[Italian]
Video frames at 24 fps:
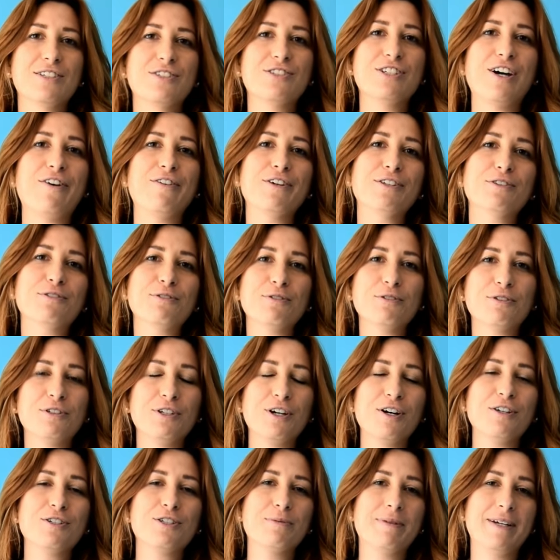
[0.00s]
Ciao a
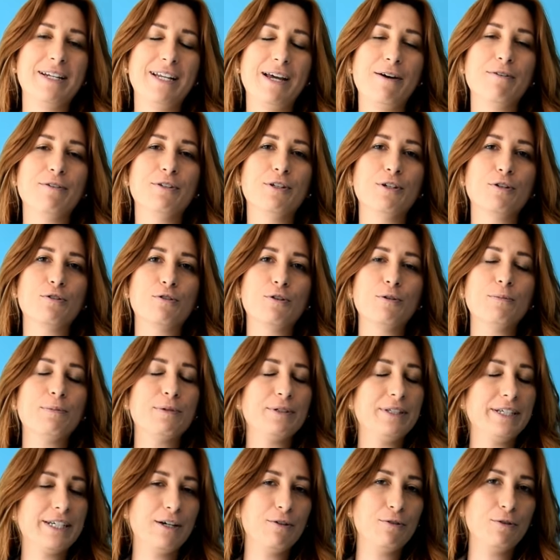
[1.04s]
tutti, oggi parliamo del
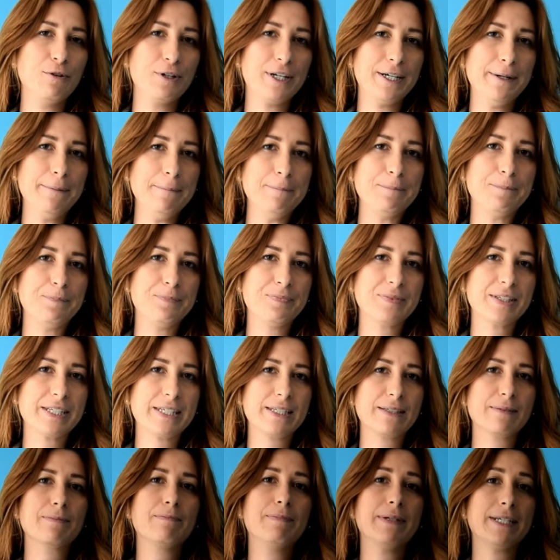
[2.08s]
colpo di calore,
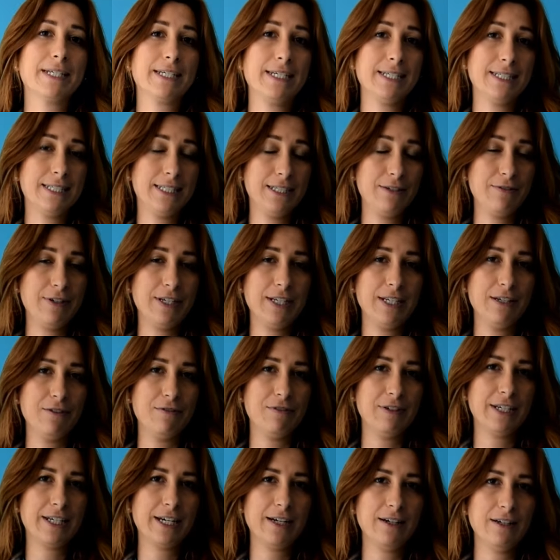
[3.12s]
perché si
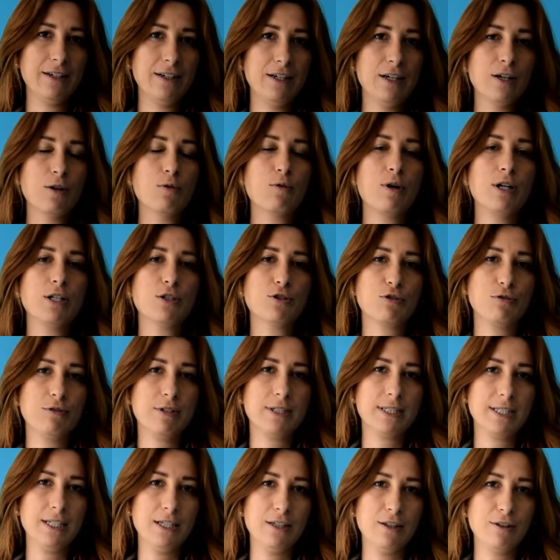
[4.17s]
verifica, quali sono
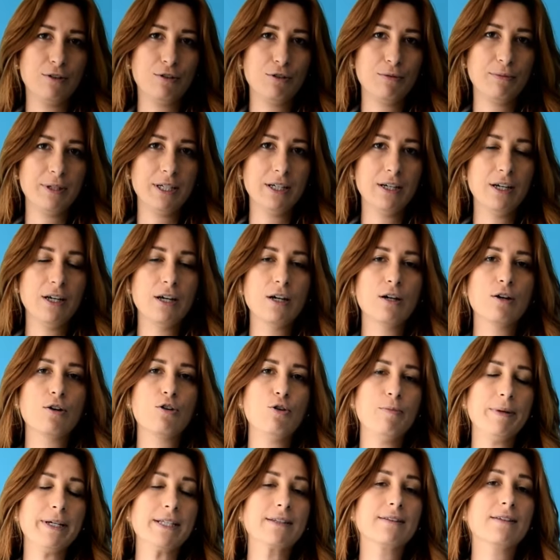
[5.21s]
i sintomi,
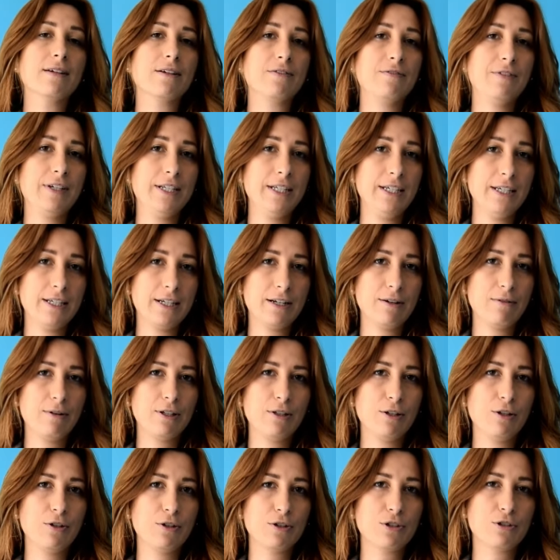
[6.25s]
come intervenire
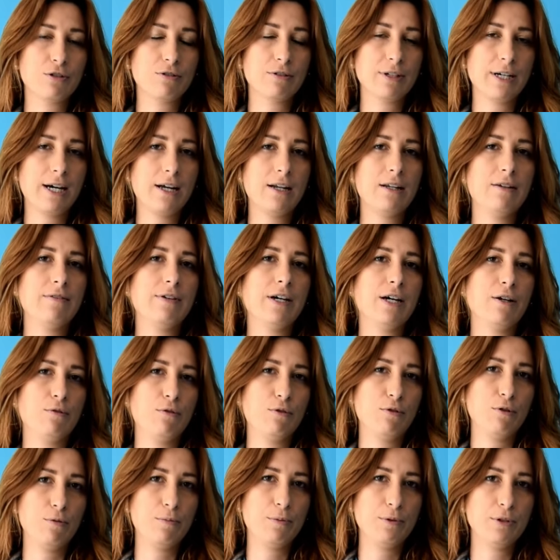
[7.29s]
quando il nostro cane viene
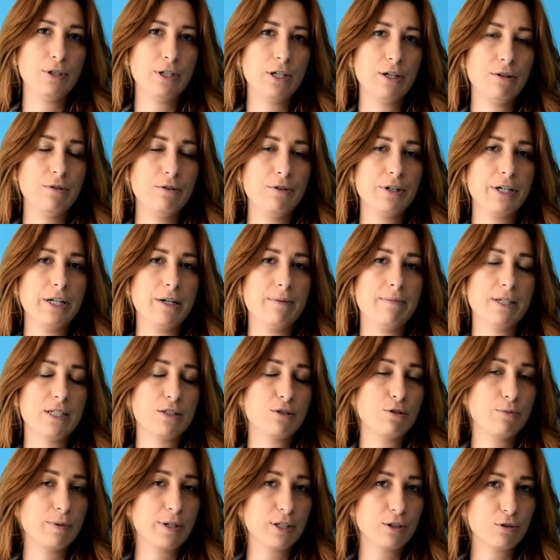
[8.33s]
un colpo di calore, ma
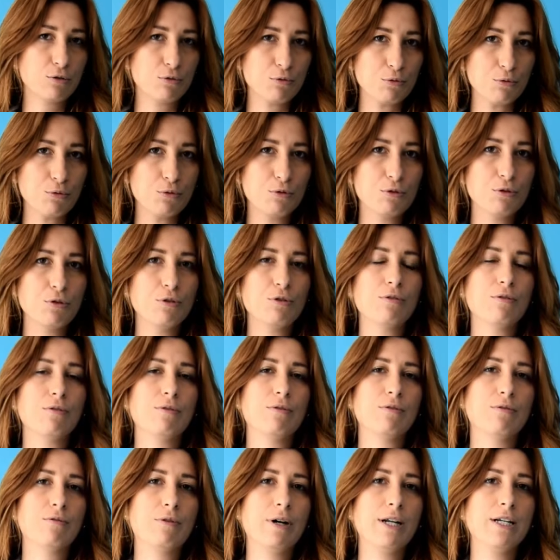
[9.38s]

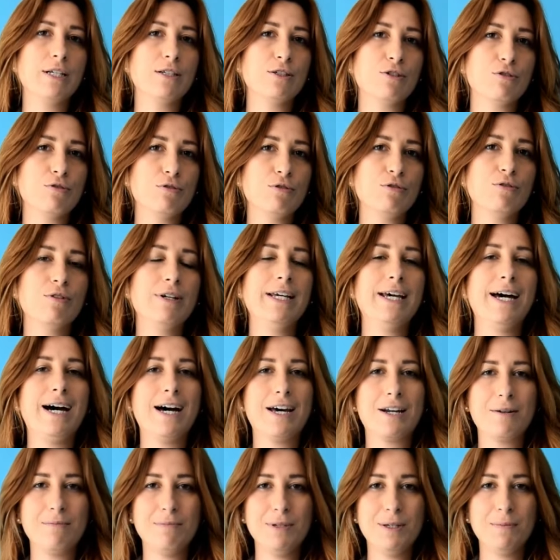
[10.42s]
soprattutto quali sono le
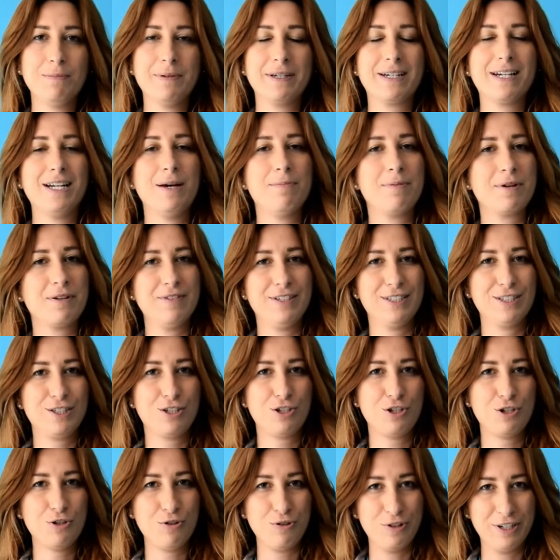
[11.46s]
armi per la
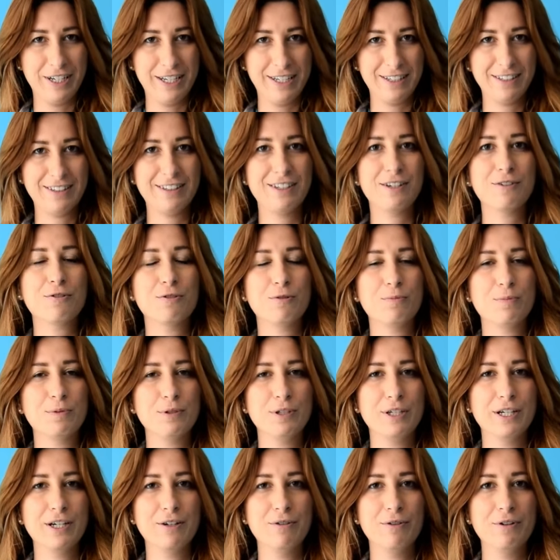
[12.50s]
prevenzione del
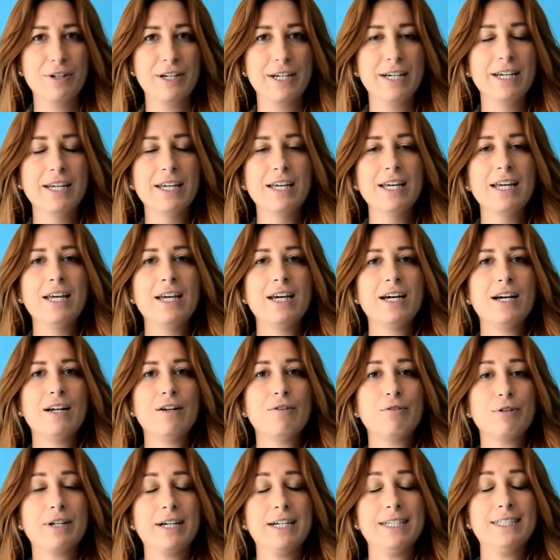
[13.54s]
colpo di calore.
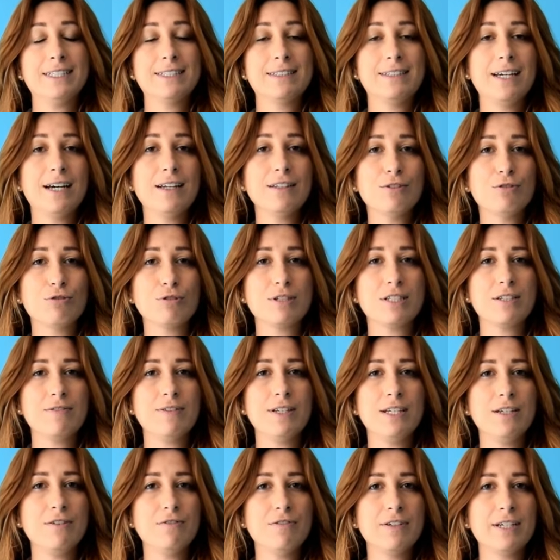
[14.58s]
Allora, intanto si
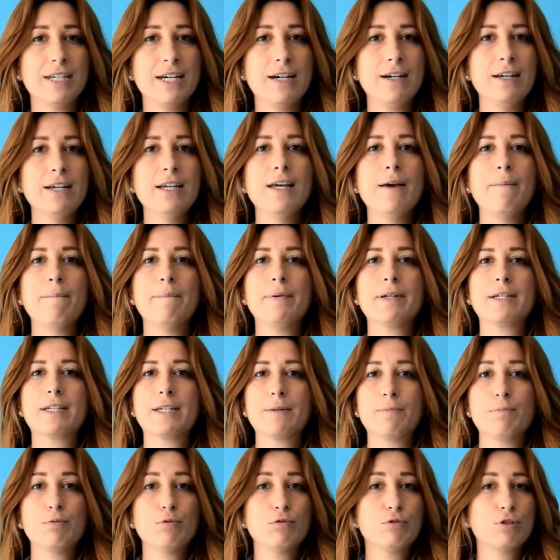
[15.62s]
verifica
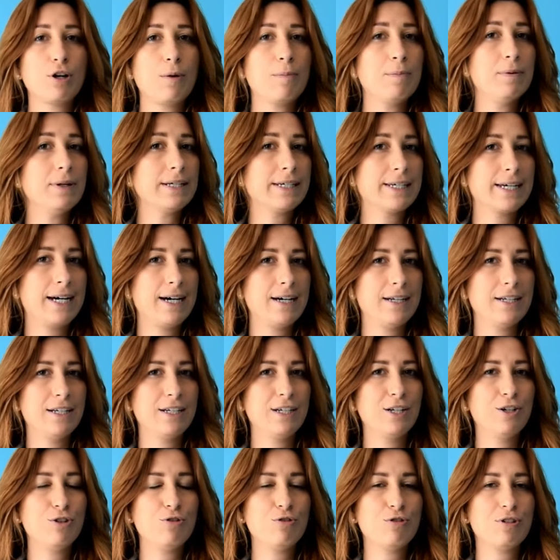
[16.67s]
perché purtroppo il
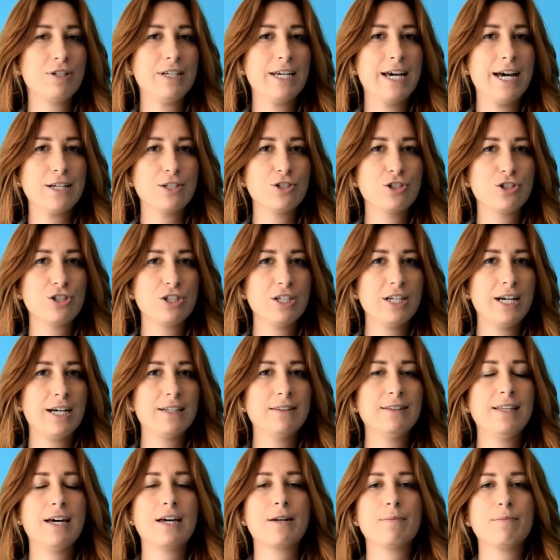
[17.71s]
cane non riesce a
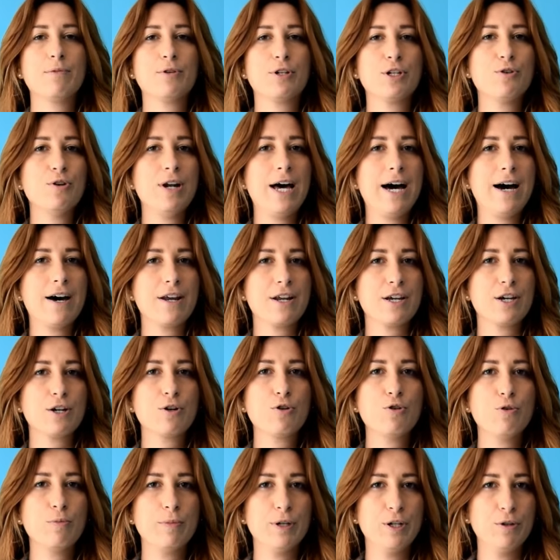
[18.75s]
termoregolare
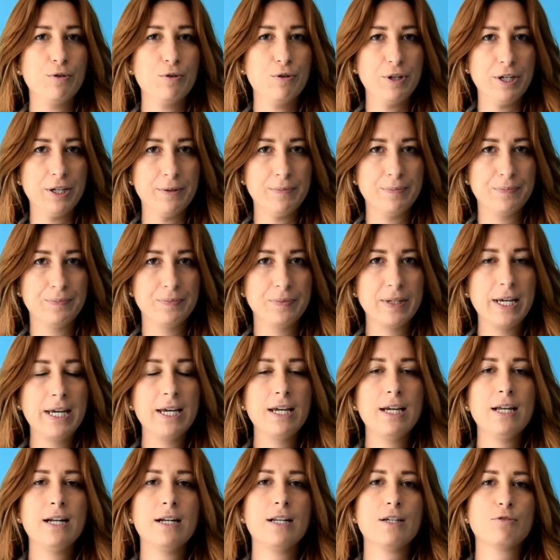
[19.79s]
come noi.
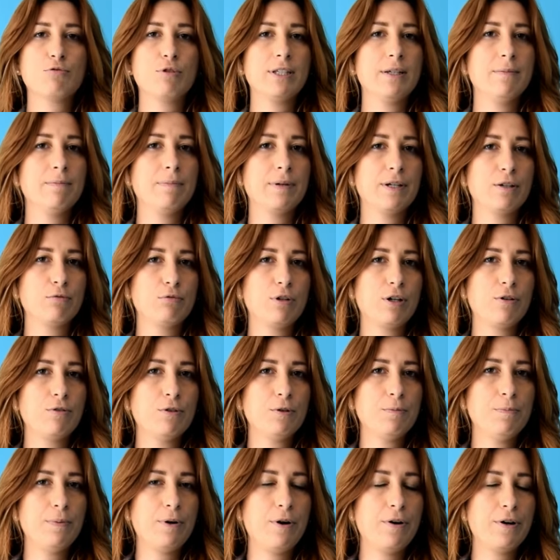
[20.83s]
La sua temperatura
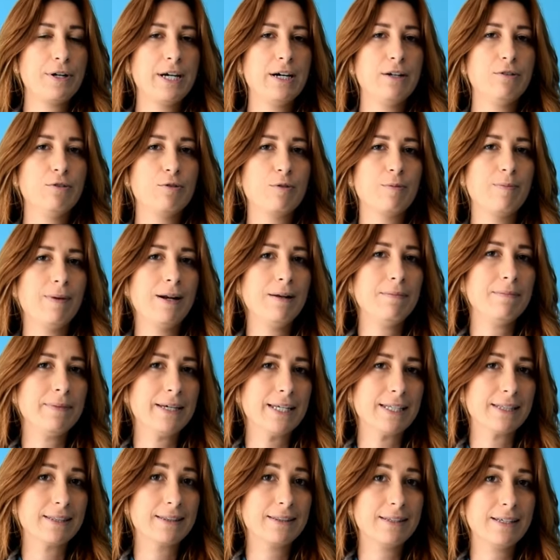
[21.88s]
corporea
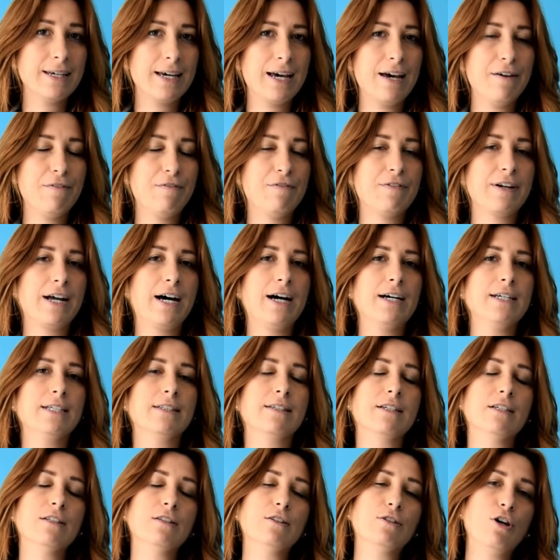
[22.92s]
normalmente è fra i
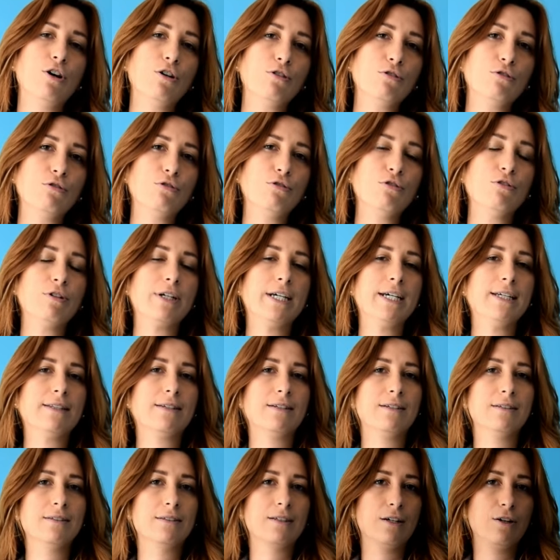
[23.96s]
38 e i
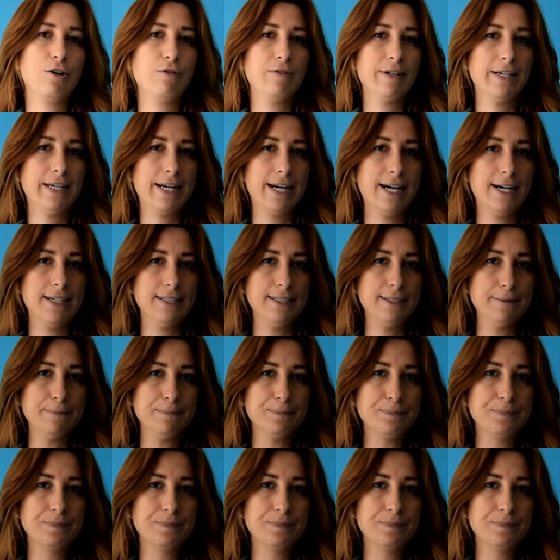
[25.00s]
39 gradi